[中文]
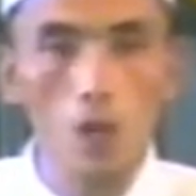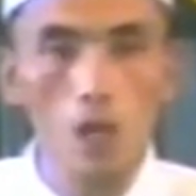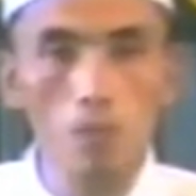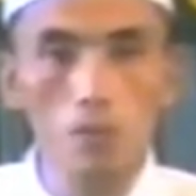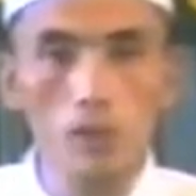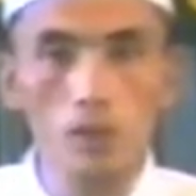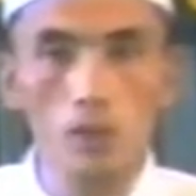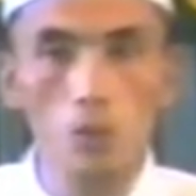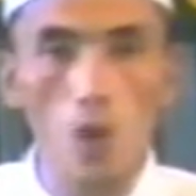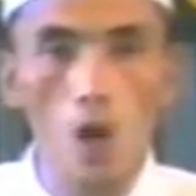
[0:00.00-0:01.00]
我哈麦
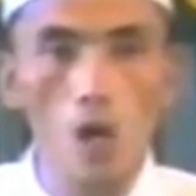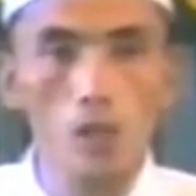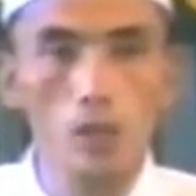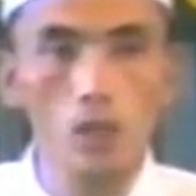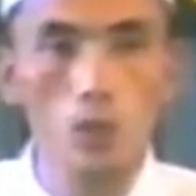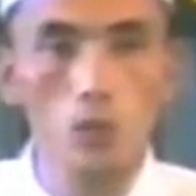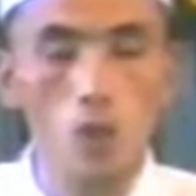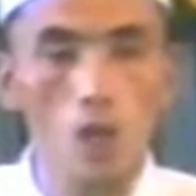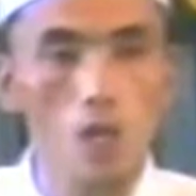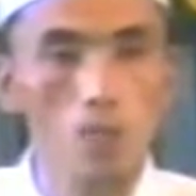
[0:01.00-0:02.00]
丁瓦里希和
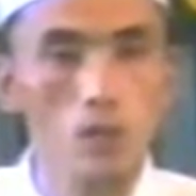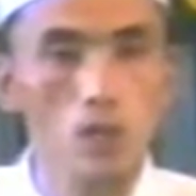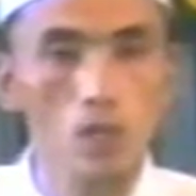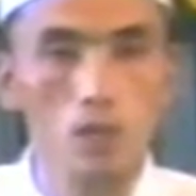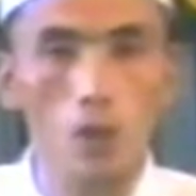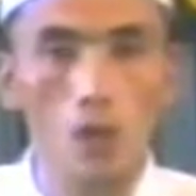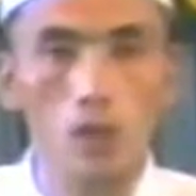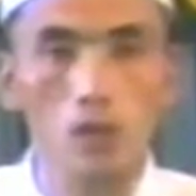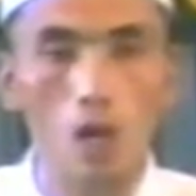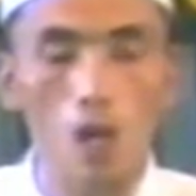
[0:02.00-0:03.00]
苏哈维希艾吉玛艾
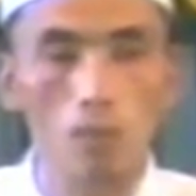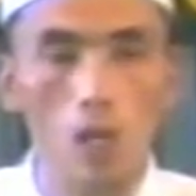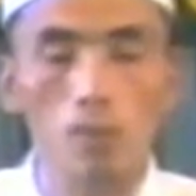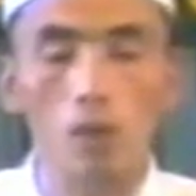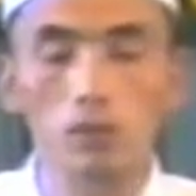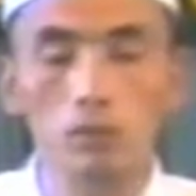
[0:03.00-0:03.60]
因的阿玛巴，